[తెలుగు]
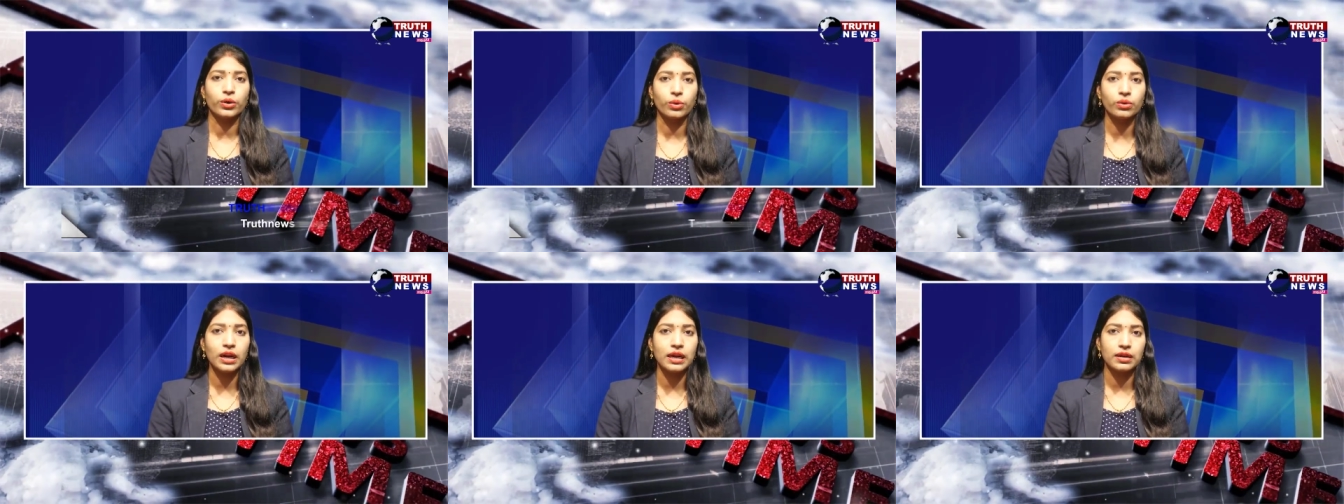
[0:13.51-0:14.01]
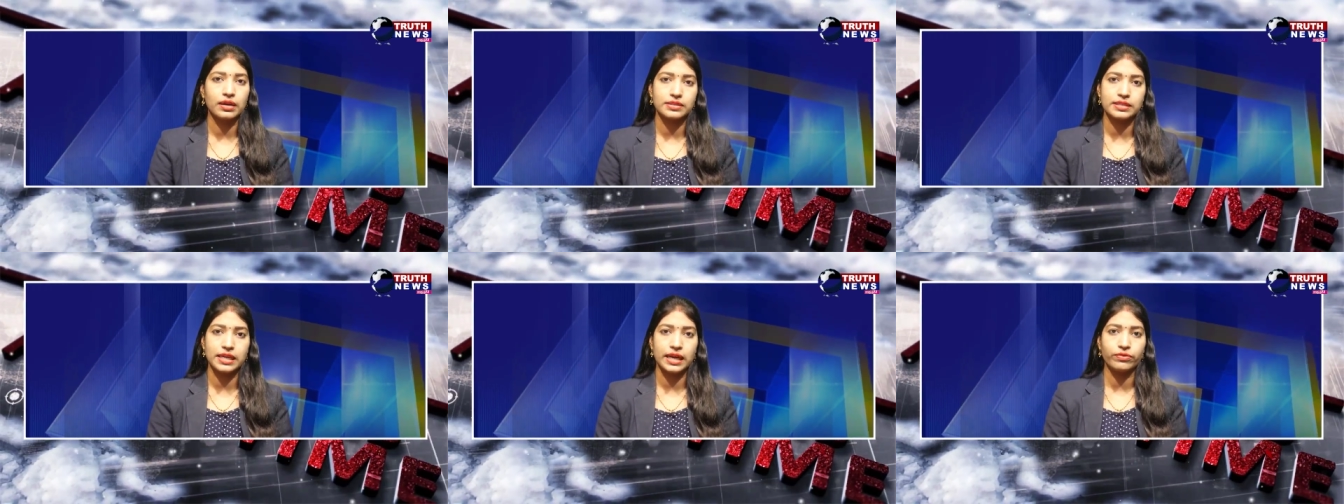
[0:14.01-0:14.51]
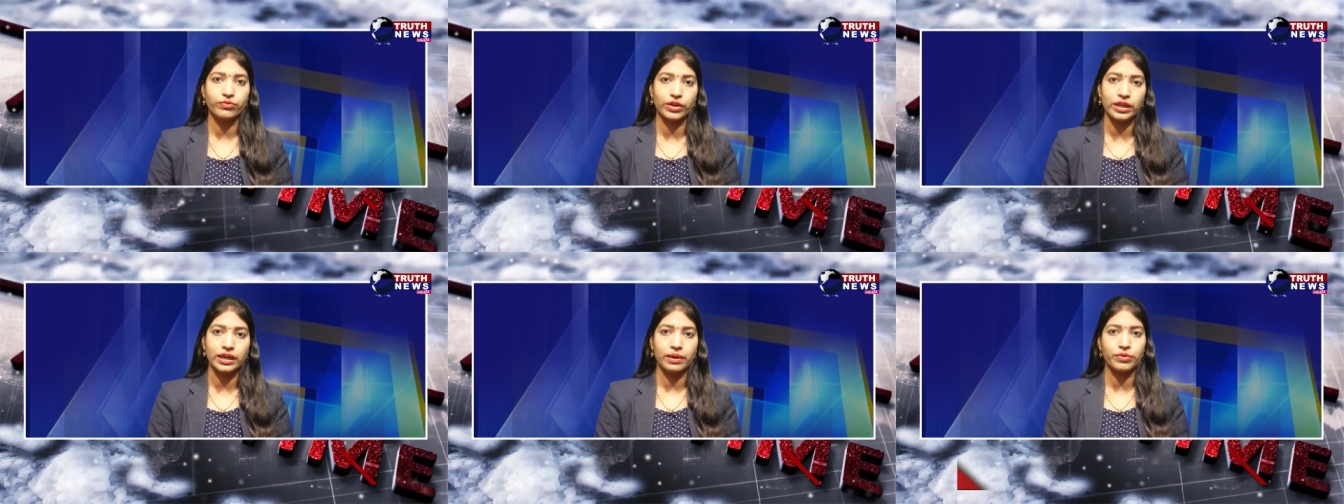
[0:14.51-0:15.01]
రూరల్ సిఐ
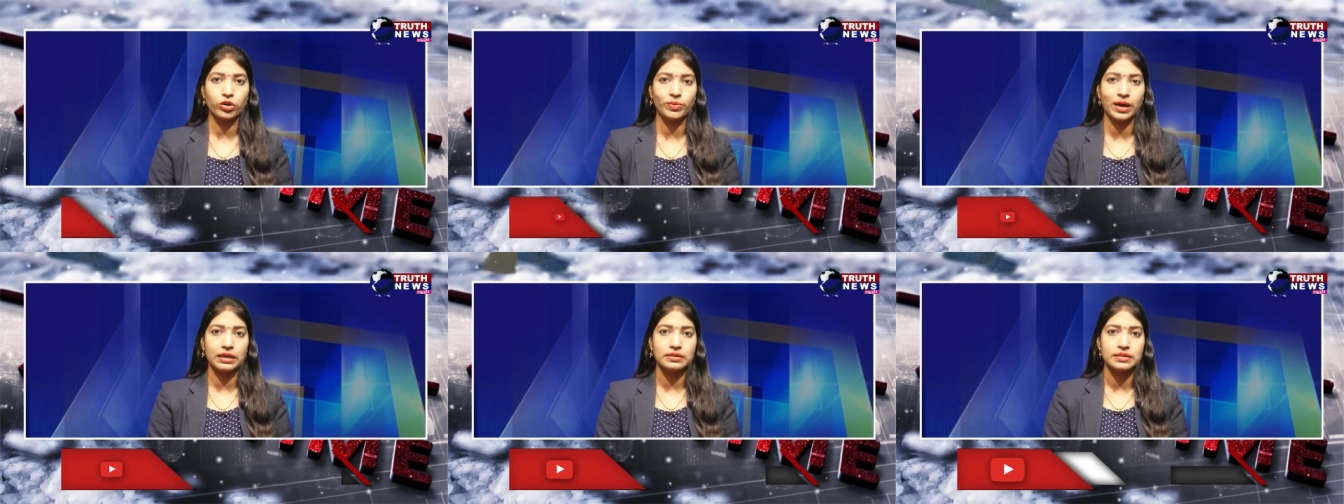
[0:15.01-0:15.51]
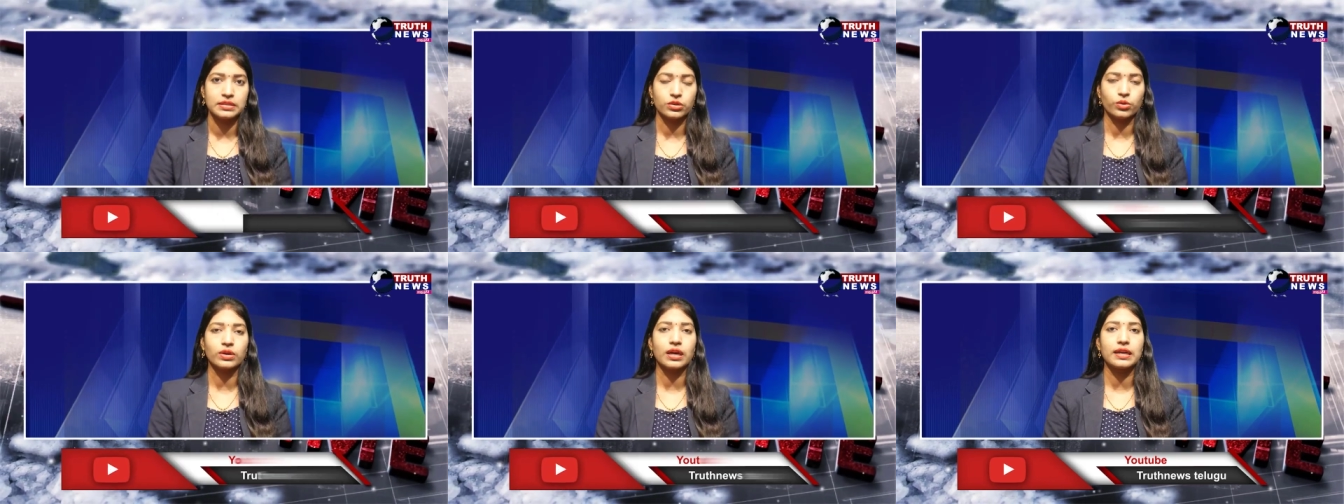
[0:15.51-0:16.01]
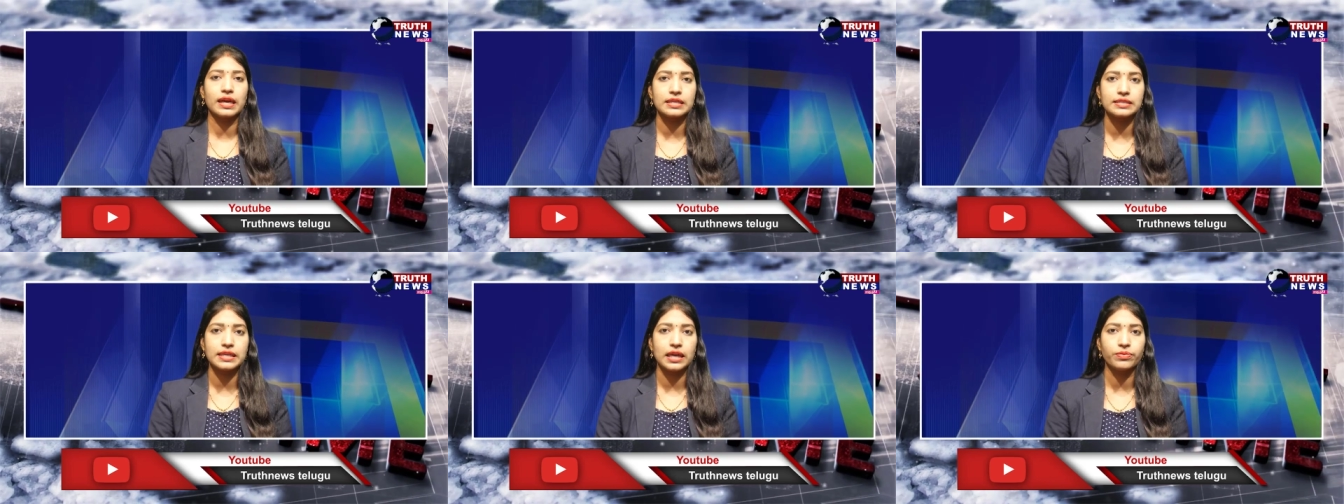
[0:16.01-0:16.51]
వి రవికుమార్ రూరల్
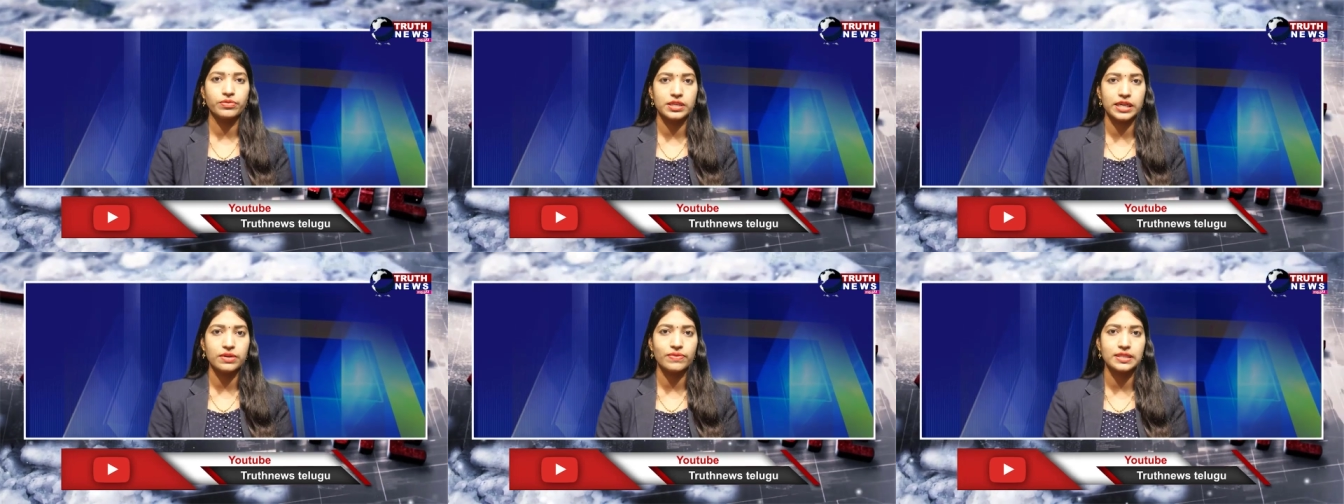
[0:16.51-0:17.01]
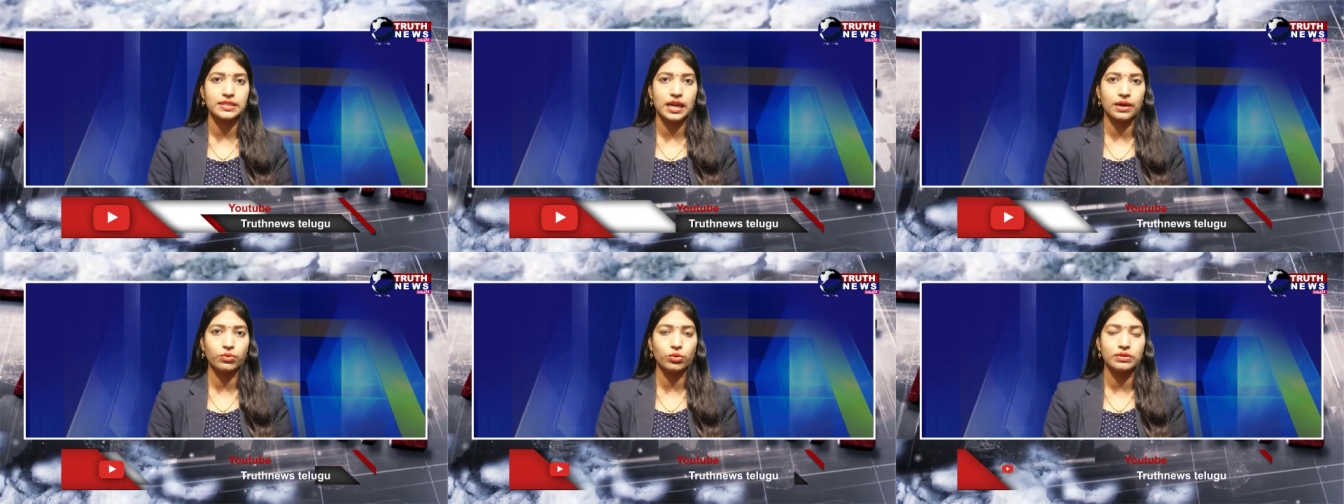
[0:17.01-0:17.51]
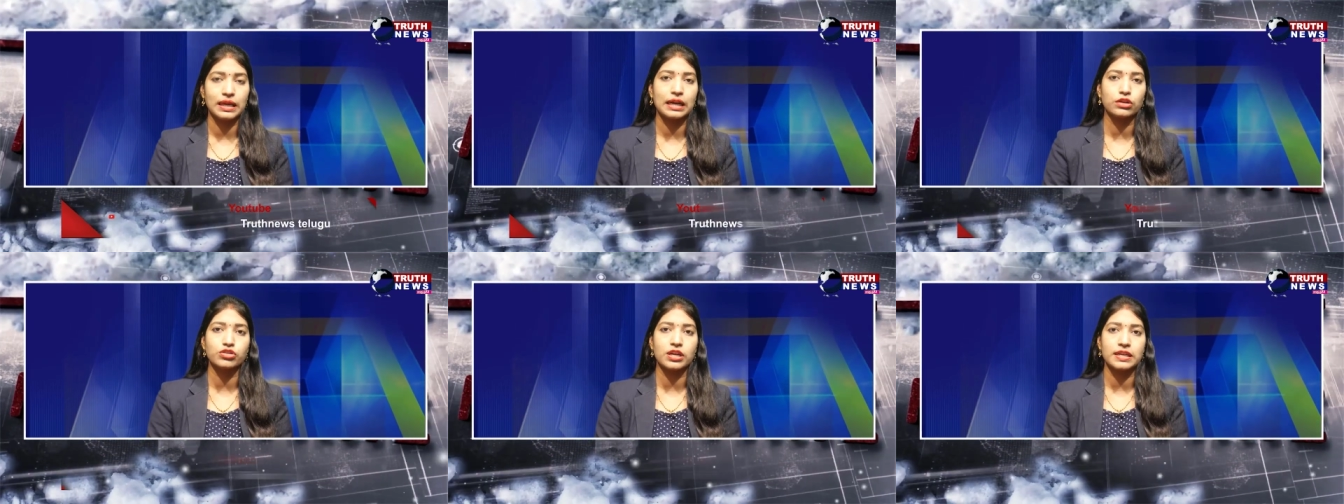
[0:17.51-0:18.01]
ఎస్ఐ శ్రీనివాసరావు
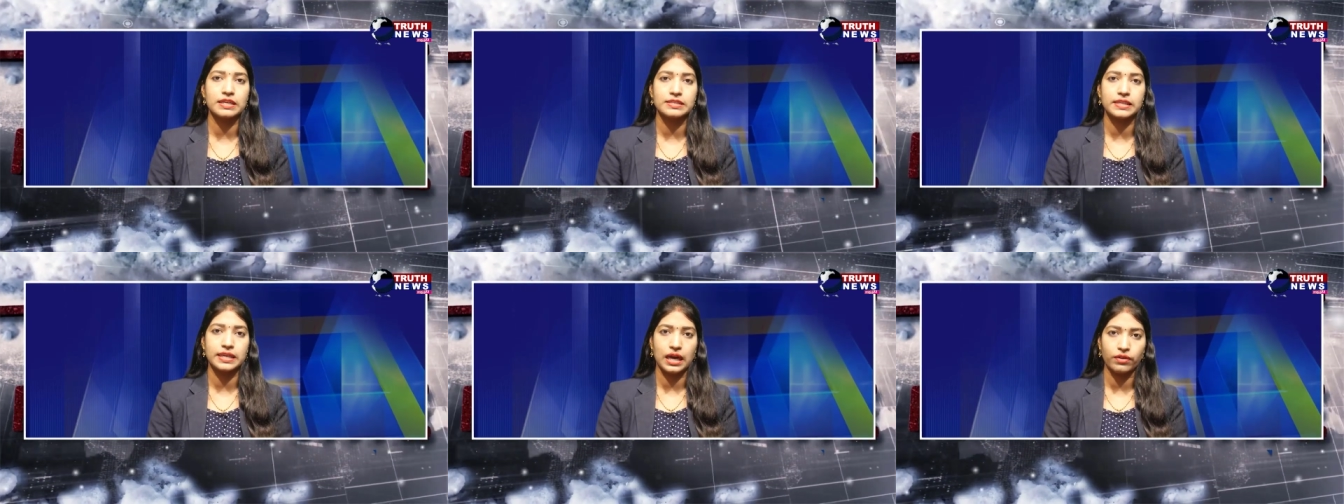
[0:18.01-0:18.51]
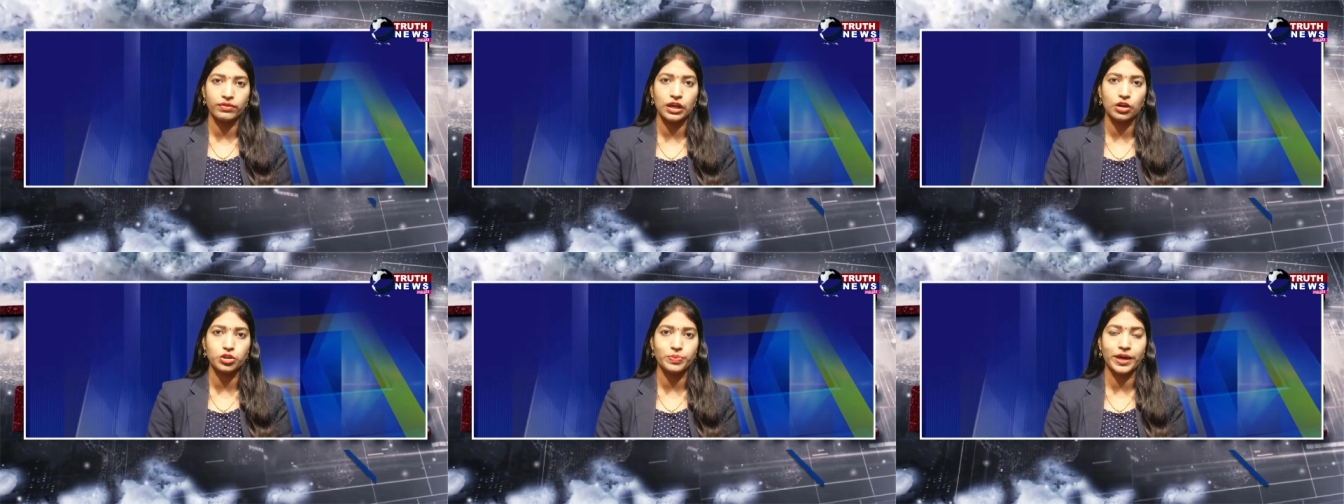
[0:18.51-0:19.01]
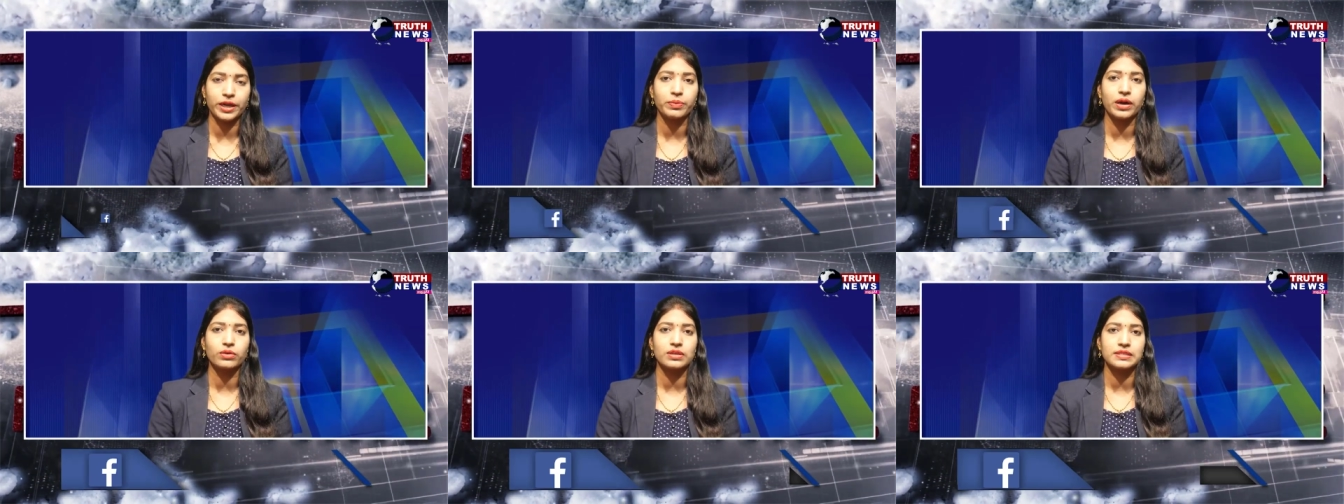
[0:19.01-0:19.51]
నల్లజర్ల ఎస్ఐ అవినాష్
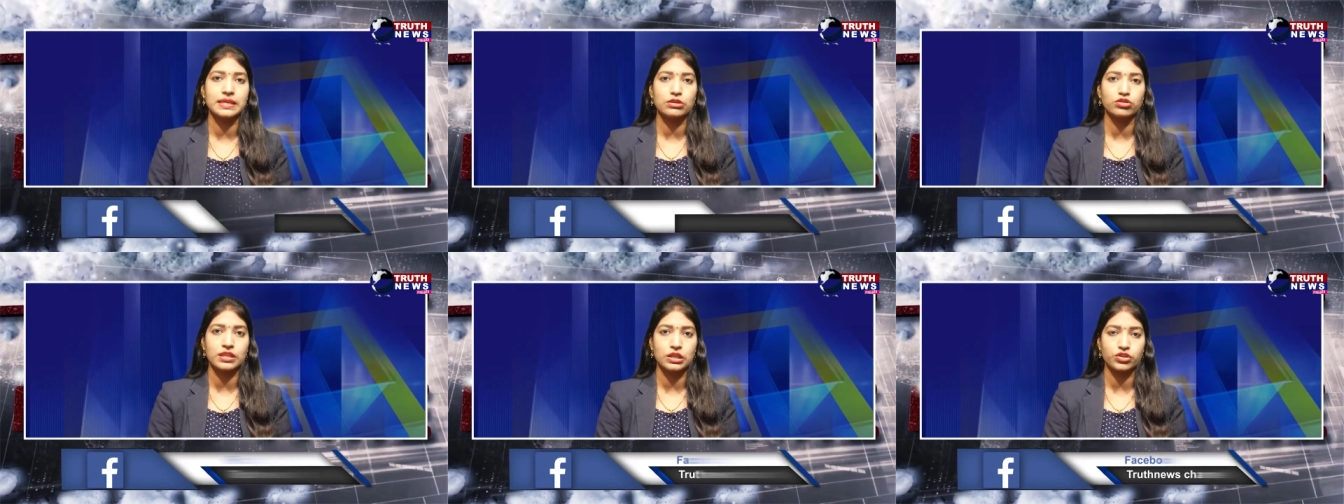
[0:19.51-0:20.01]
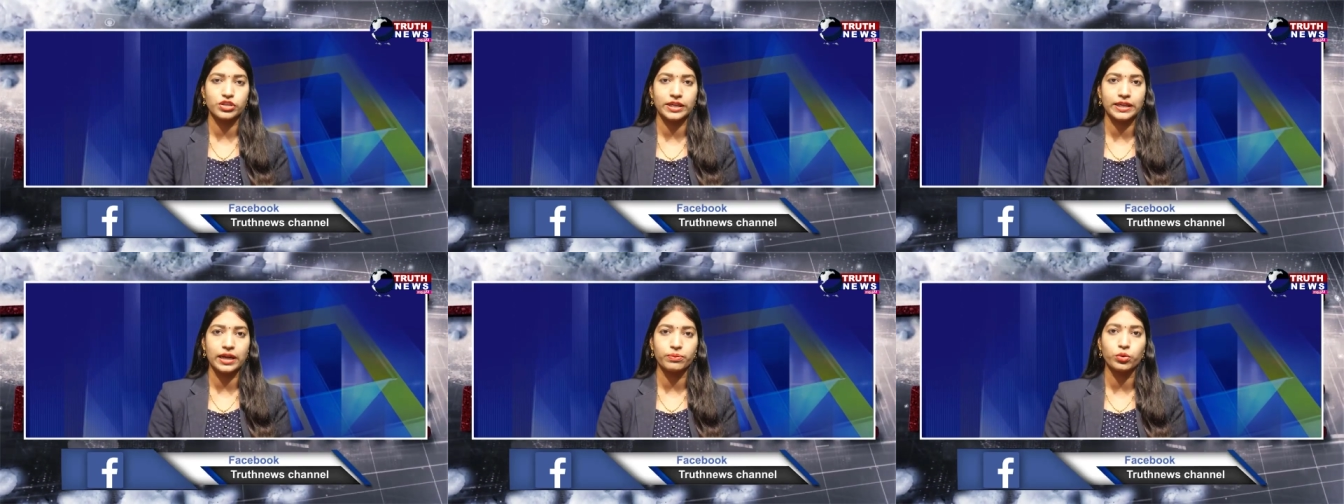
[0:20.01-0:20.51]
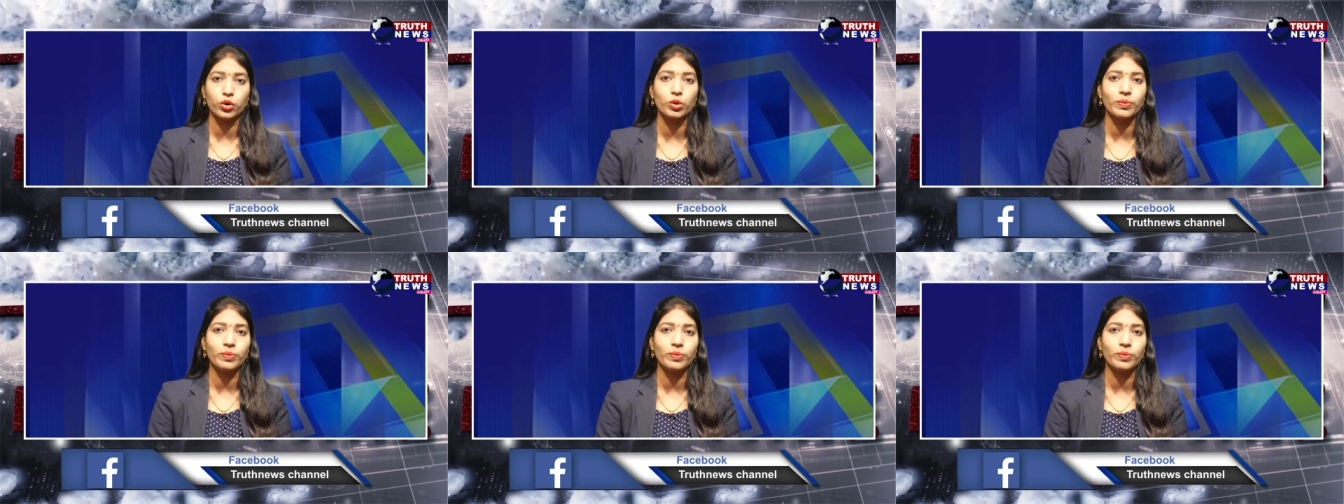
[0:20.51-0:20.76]
పెంటపాడు ఎస్ఐ చంద్రశేఖర్ మూడు